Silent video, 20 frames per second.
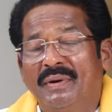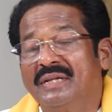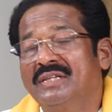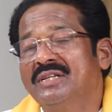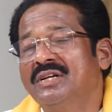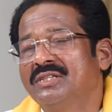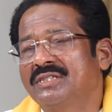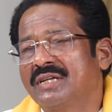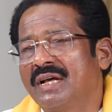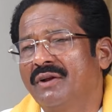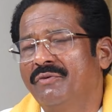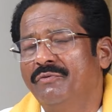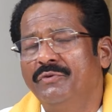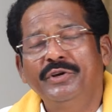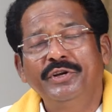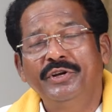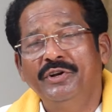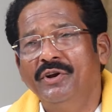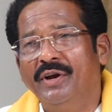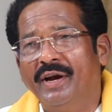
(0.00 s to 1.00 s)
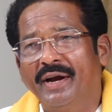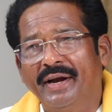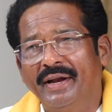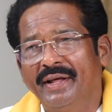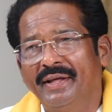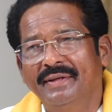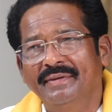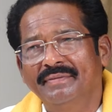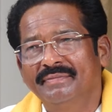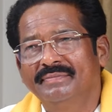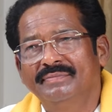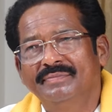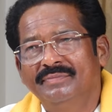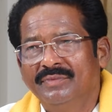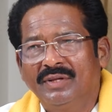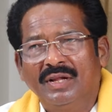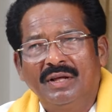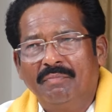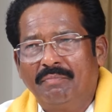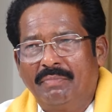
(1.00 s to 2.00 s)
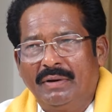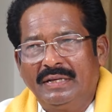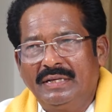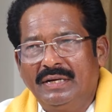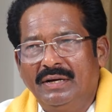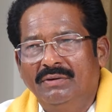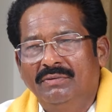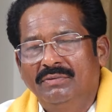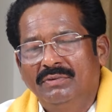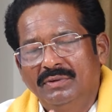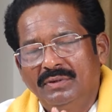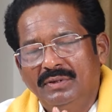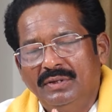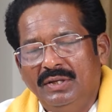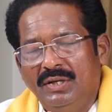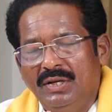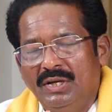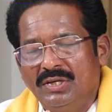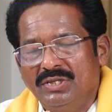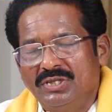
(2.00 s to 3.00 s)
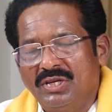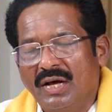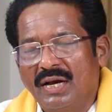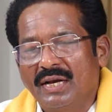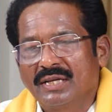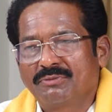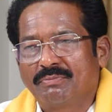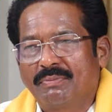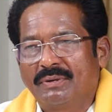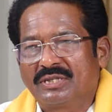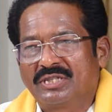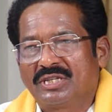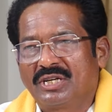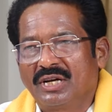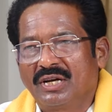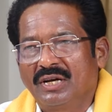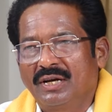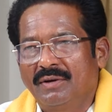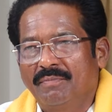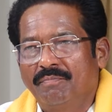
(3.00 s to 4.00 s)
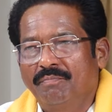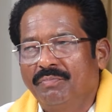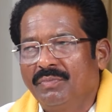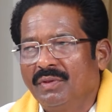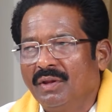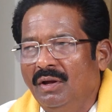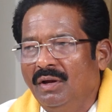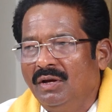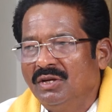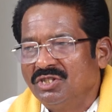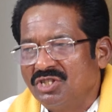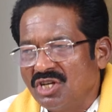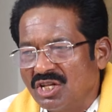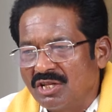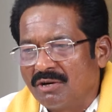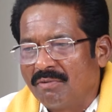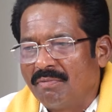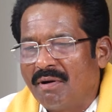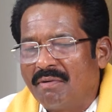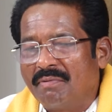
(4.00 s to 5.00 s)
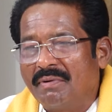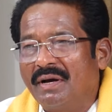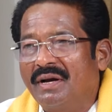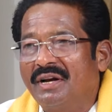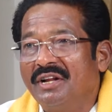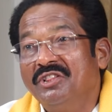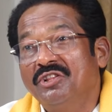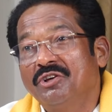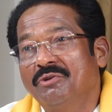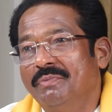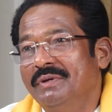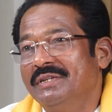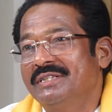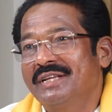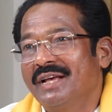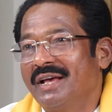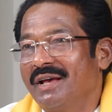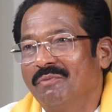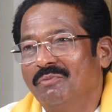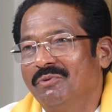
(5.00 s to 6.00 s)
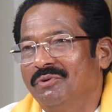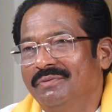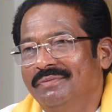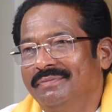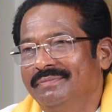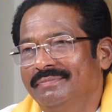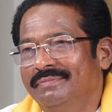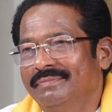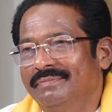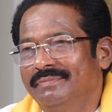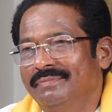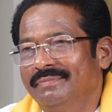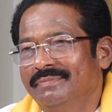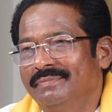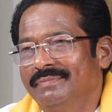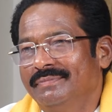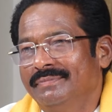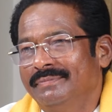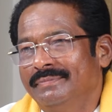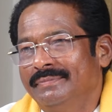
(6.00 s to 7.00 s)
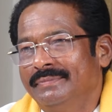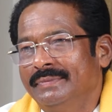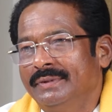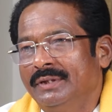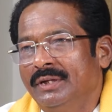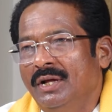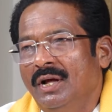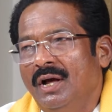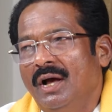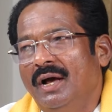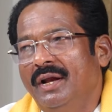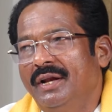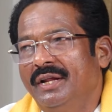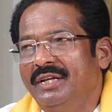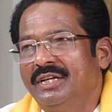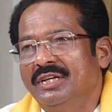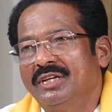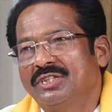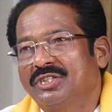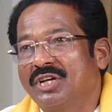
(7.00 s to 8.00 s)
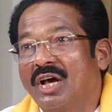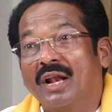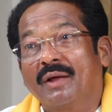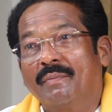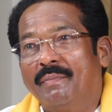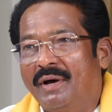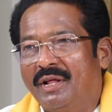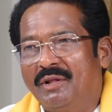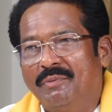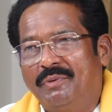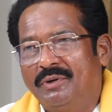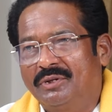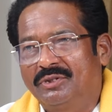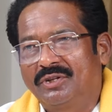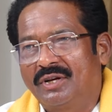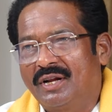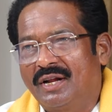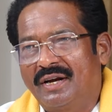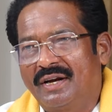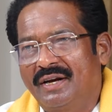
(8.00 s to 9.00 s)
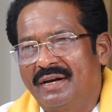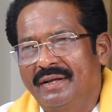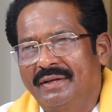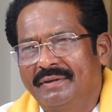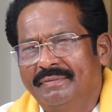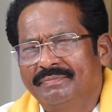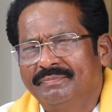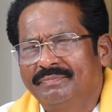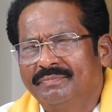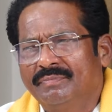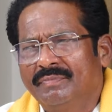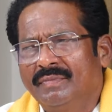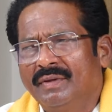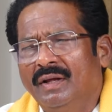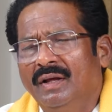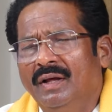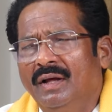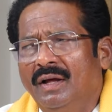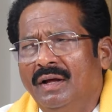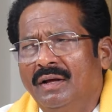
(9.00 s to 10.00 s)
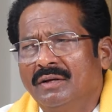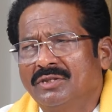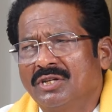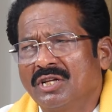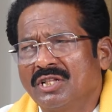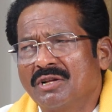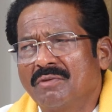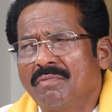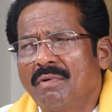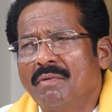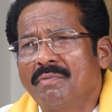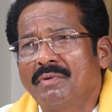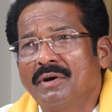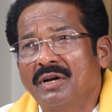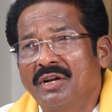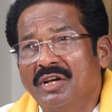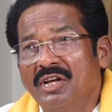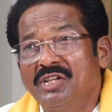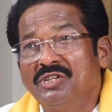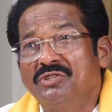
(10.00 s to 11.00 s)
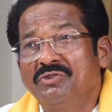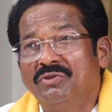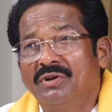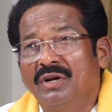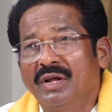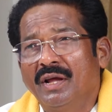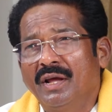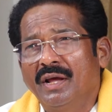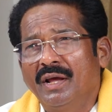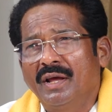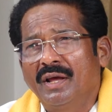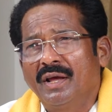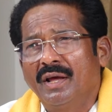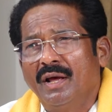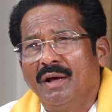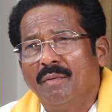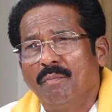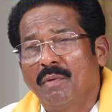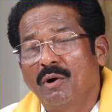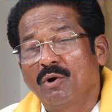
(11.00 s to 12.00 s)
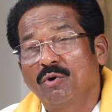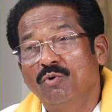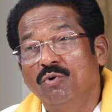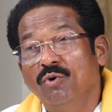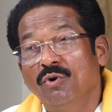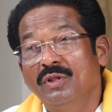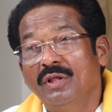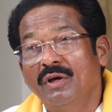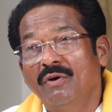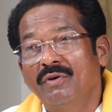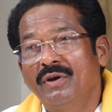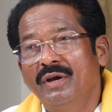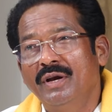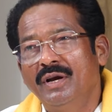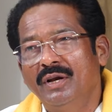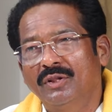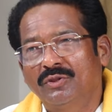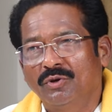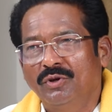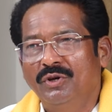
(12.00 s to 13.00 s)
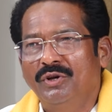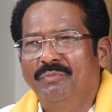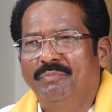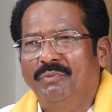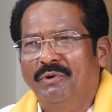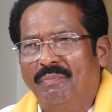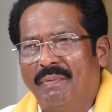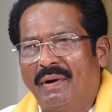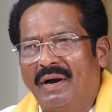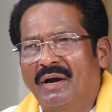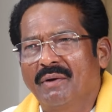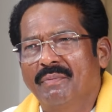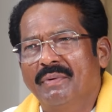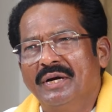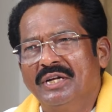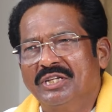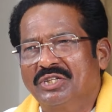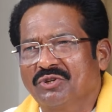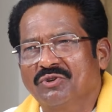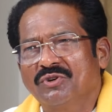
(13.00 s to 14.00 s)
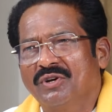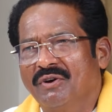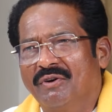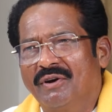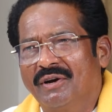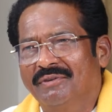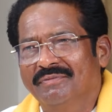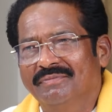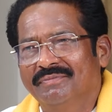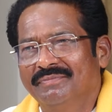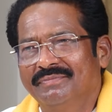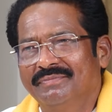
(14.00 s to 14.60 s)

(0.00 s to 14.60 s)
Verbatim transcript: ప్రజలు చాలా విఘ్నులండి ప్రజలు చాలా స్పష్టంగా చంద్రబాబు గారిని ఎందుకు మిస్ అయ్యాము అని చాలా బాధపడుతున్నారండి చంద్రబాబు గారు గెలిచుంటే మాకు గోదావరి నీళ్లతో ఇప్పుడు పంటలు పండించుకునేవాళ్ళు